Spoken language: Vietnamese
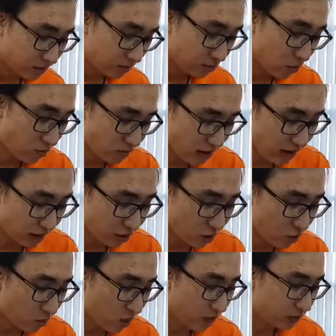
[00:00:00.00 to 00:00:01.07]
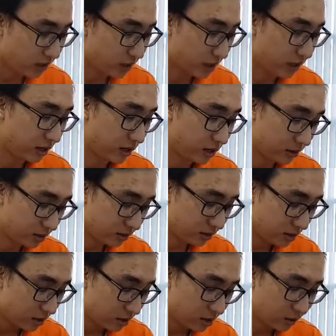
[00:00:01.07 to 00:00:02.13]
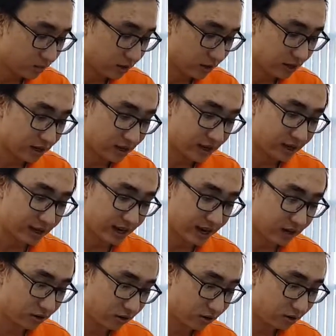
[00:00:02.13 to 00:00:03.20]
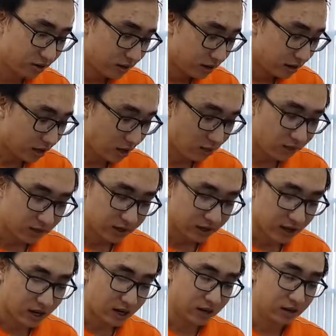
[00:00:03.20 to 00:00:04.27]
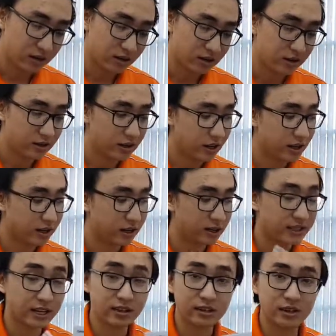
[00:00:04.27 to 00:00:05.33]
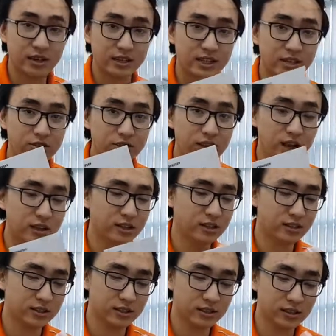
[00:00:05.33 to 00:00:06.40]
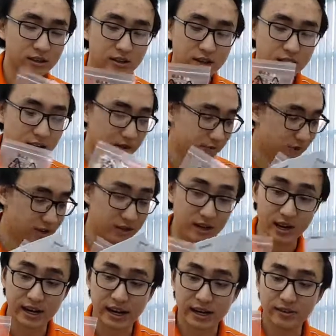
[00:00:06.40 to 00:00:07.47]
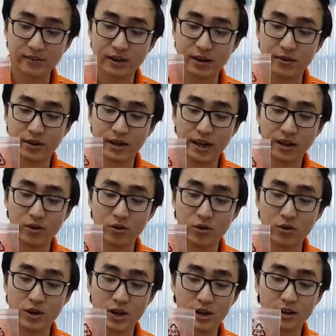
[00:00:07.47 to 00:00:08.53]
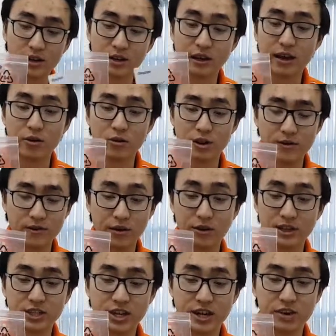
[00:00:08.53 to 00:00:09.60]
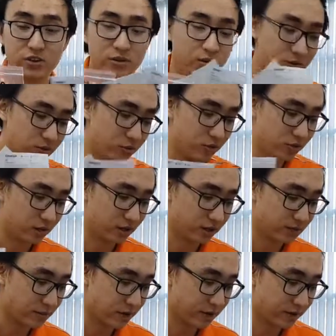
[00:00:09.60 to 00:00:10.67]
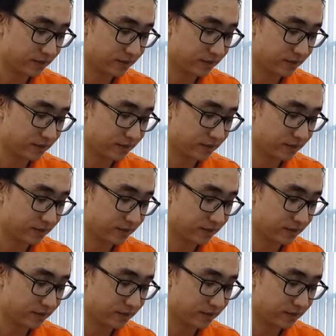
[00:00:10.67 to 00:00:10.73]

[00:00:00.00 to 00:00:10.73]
432 SU á, thì không chỉ là các ốc vít để như đây là sách đây là sách hướng dẫn hay là vít để gắn vào các ổ đĩa các ổ đĩa vào cái chay của, của thiết bị